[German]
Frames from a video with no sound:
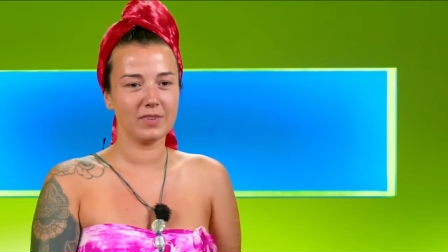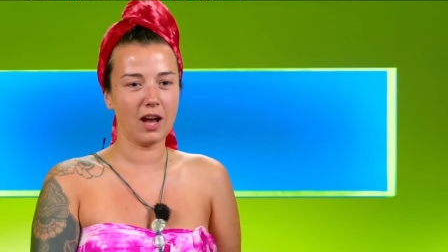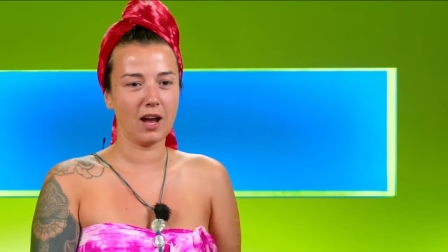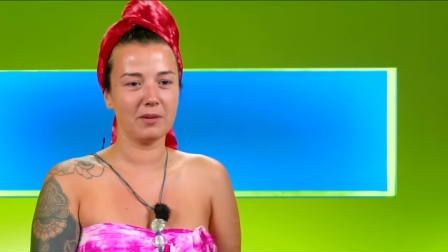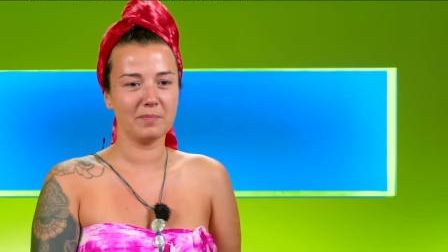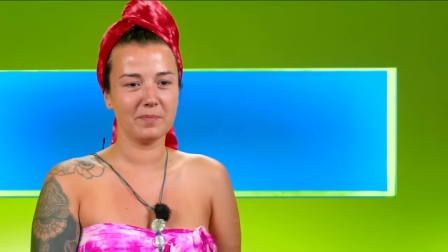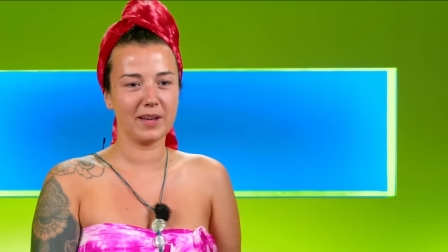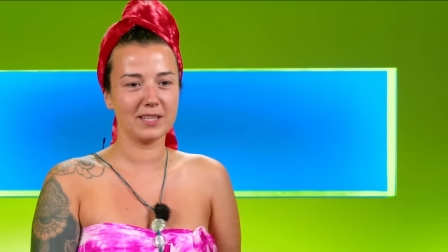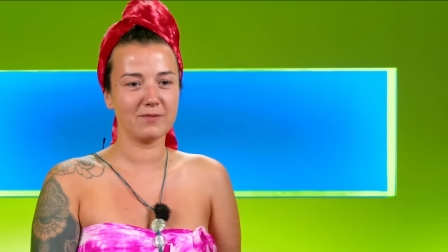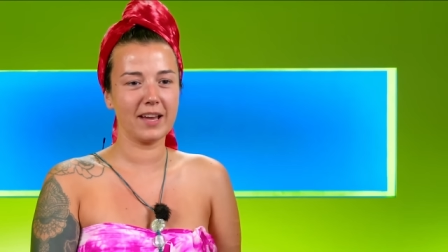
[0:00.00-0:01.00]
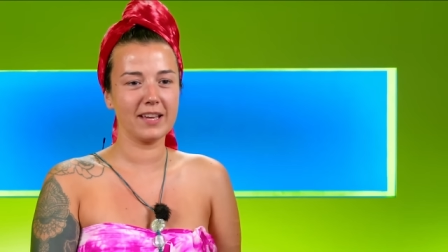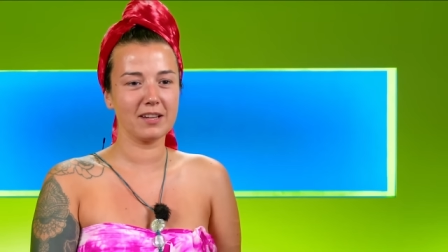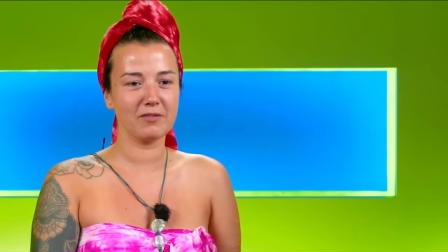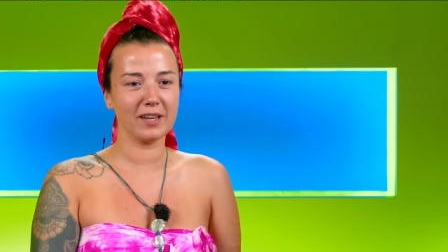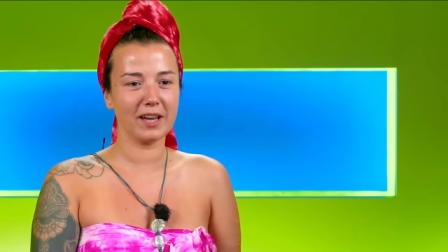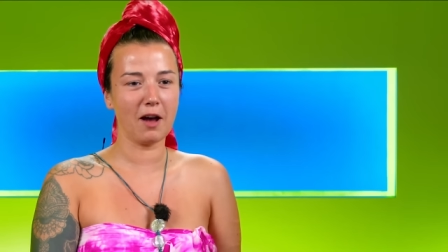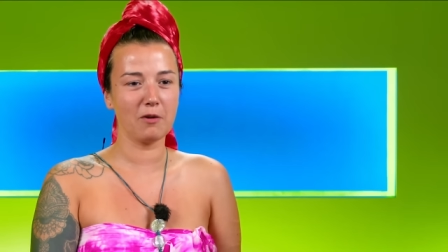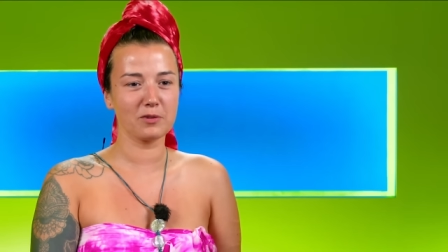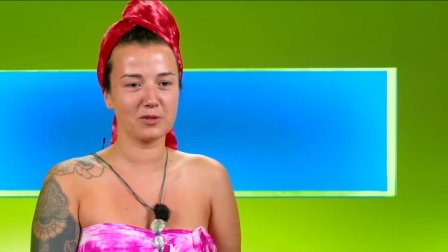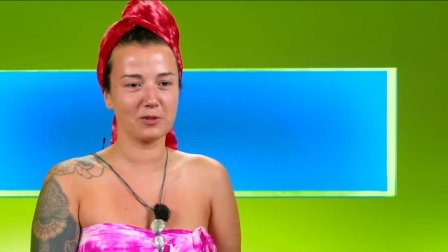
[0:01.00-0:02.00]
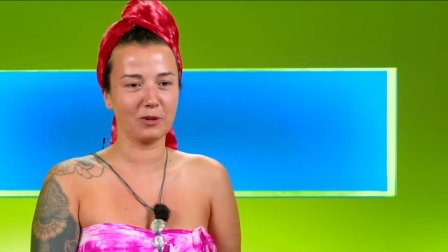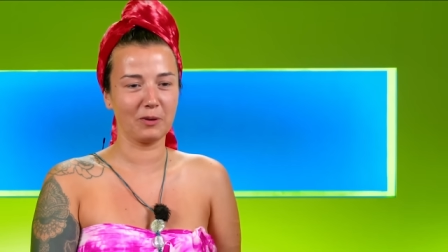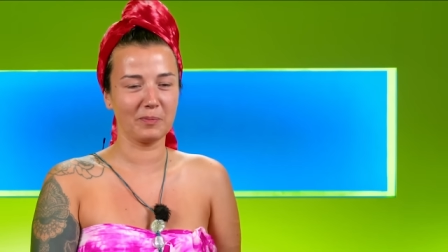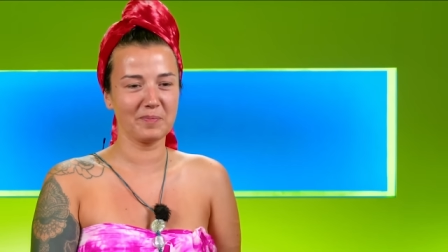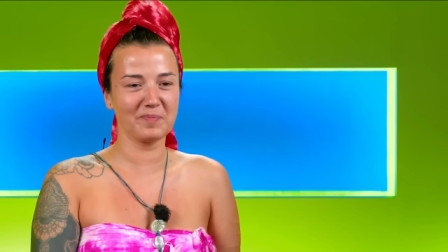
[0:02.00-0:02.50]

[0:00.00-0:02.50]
ja, ein zweiter wäre auch schön.